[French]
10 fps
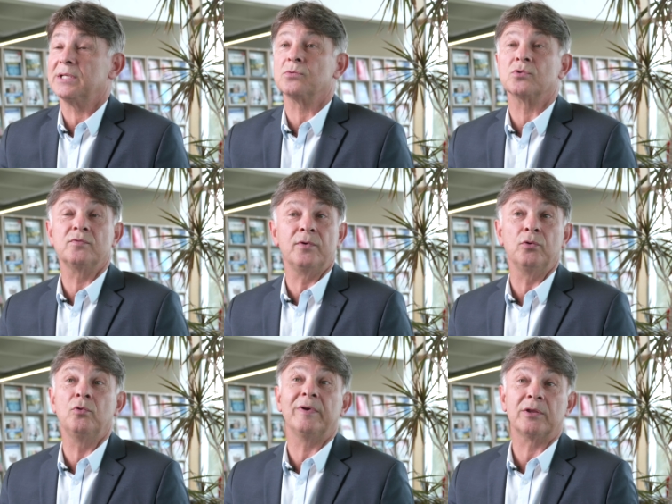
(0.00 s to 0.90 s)
qui sont souvent
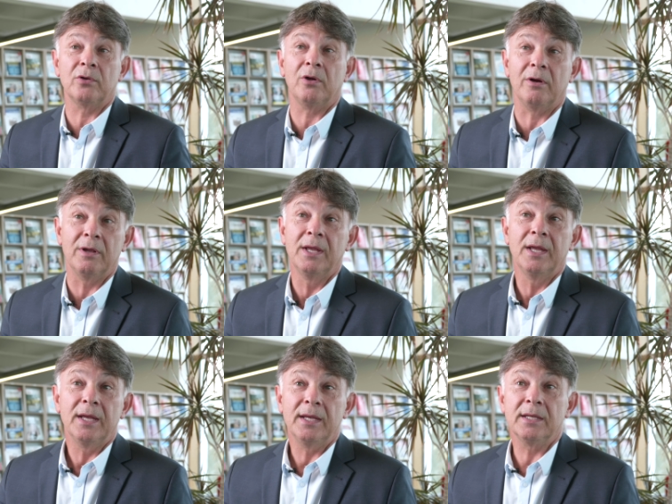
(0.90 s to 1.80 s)
novateurs
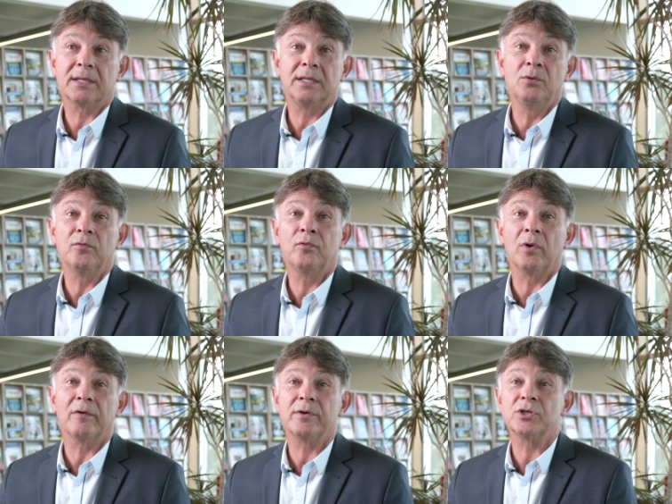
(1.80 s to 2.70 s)
et qui nous
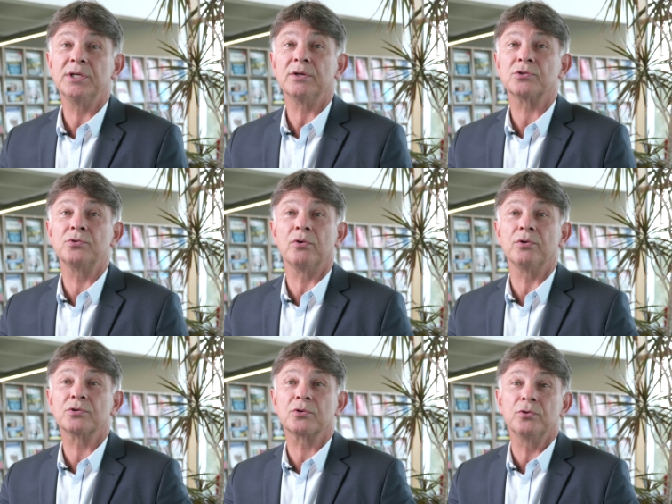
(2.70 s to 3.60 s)
font réfléchir
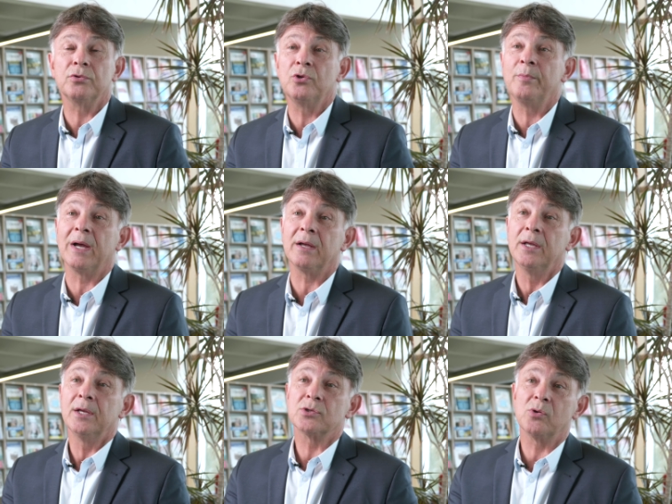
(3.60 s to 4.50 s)
sur euh, ce que demain
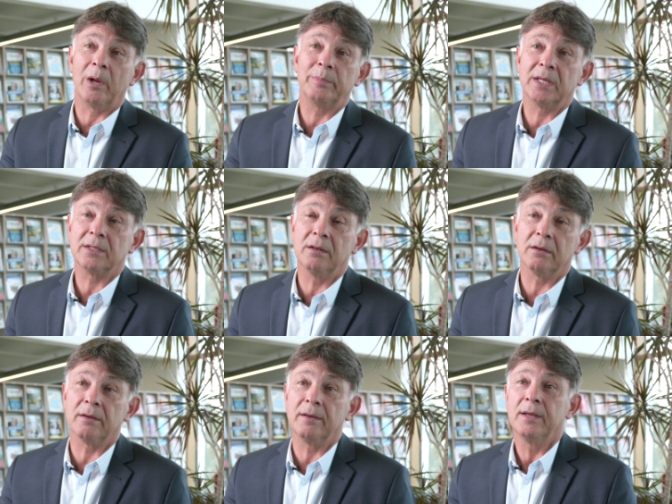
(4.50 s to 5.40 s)
sera peut-être
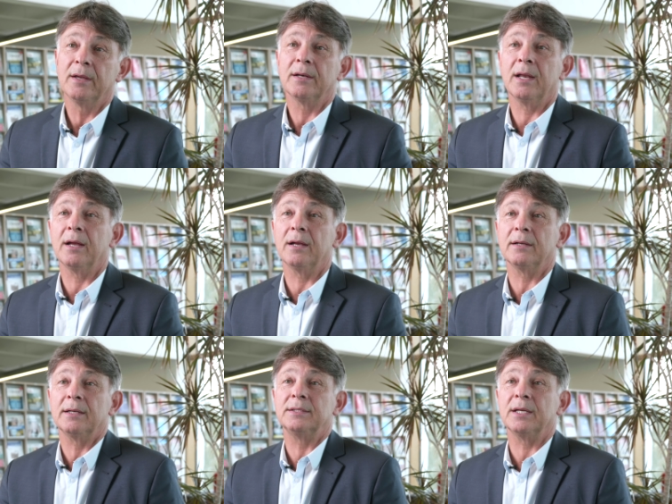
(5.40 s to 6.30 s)
la,
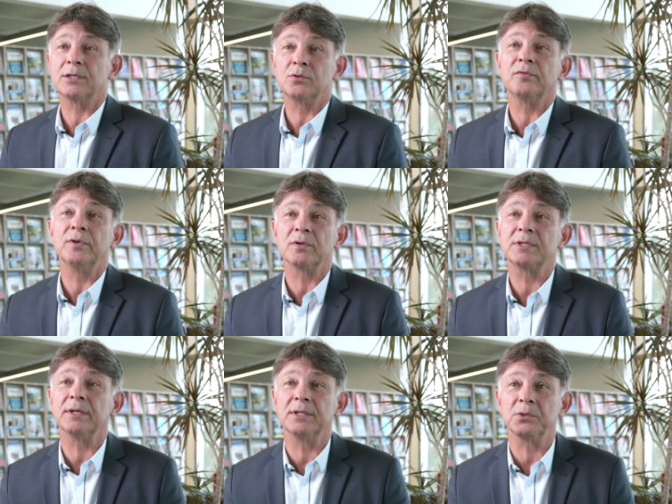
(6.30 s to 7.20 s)
la direction
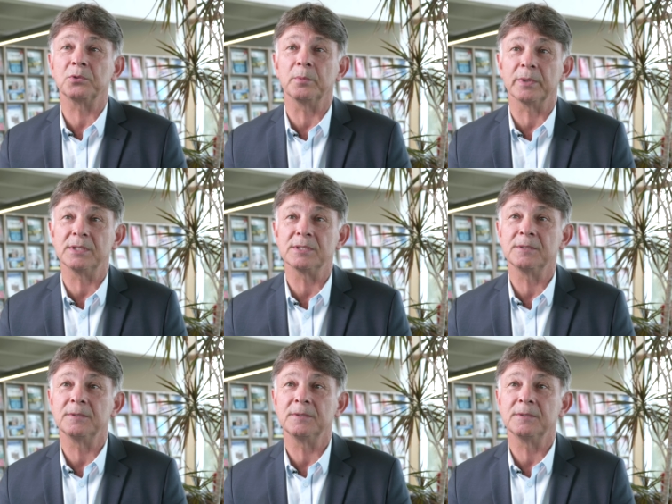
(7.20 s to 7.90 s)
financière des entreprises.